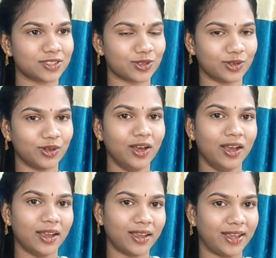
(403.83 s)
సో
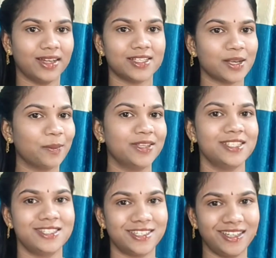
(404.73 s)
హెయిర్కి
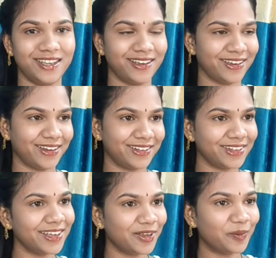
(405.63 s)
సంబంధించినవి
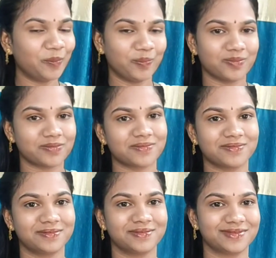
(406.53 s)
అంటే
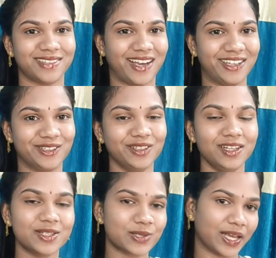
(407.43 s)
కాదు
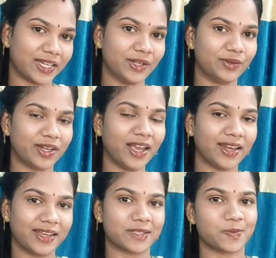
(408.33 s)
సో అన్నీ ఉంటాయి
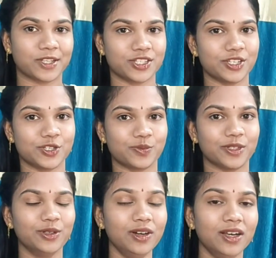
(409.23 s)
అన్నీ ఎక్స్పెక్ట్ చేయొచ్చు
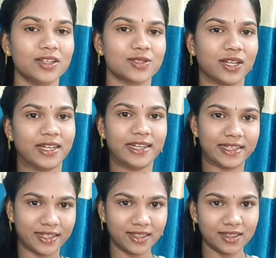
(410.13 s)
మీరు సో అండ్ ఈ
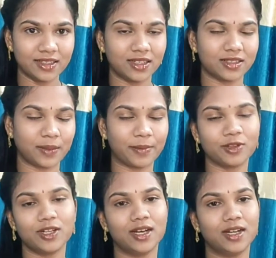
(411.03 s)
డ్రింక్
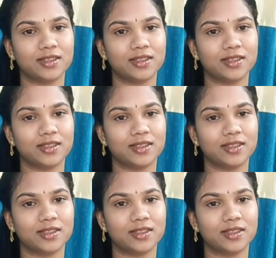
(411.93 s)
తప్పకుండా